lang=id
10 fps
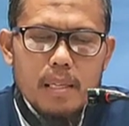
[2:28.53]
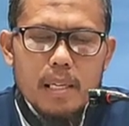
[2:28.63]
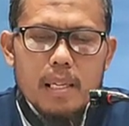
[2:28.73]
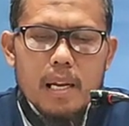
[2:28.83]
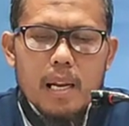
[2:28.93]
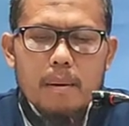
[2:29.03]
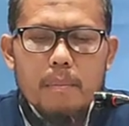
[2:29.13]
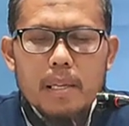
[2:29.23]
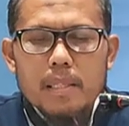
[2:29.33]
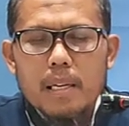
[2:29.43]
di
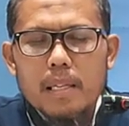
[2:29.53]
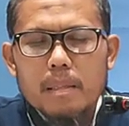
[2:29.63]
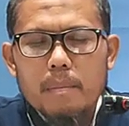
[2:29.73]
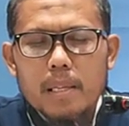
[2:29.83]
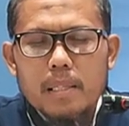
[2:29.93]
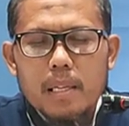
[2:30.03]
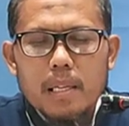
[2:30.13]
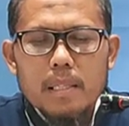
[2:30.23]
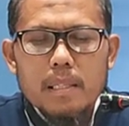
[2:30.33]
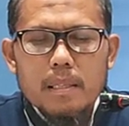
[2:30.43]
dalam
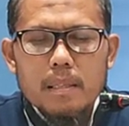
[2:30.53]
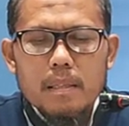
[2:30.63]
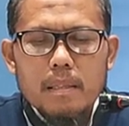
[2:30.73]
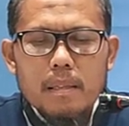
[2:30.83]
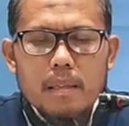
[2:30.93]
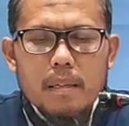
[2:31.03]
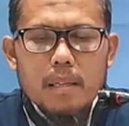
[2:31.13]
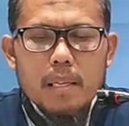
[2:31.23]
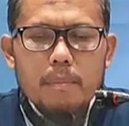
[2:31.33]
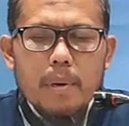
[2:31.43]
majelis-majelis
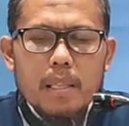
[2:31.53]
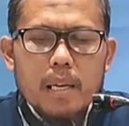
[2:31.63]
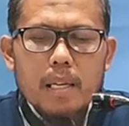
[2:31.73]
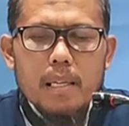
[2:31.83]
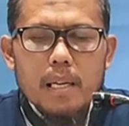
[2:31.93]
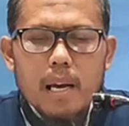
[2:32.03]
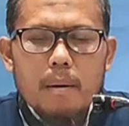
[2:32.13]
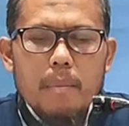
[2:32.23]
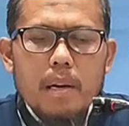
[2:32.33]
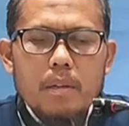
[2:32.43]
ibadah dan
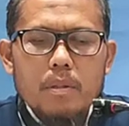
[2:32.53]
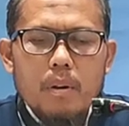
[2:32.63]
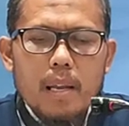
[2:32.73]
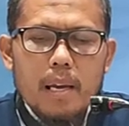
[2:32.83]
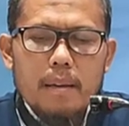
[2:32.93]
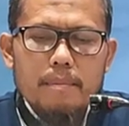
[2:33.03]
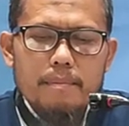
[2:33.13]
amal soleh.